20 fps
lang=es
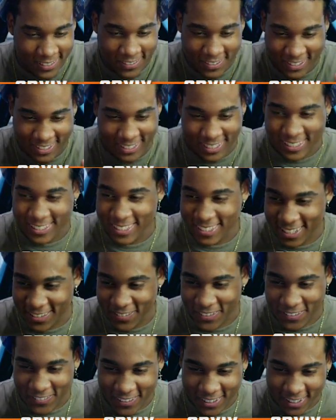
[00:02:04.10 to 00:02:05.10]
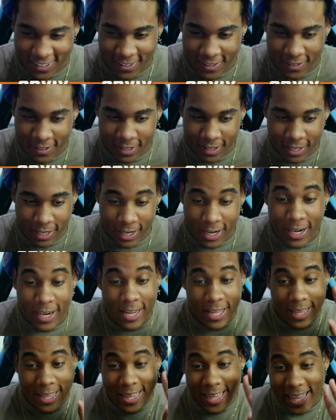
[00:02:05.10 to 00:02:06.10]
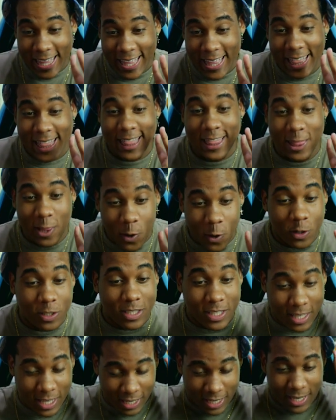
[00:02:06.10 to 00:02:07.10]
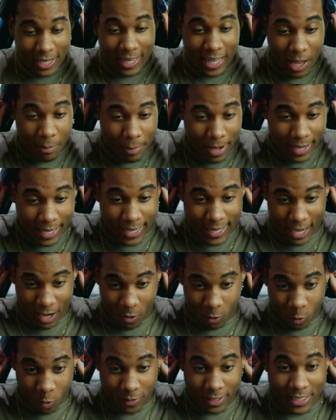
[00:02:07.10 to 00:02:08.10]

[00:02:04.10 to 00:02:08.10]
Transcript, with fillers: lo que se dice así, pero bueno. Dos kills, qué máquina, loco.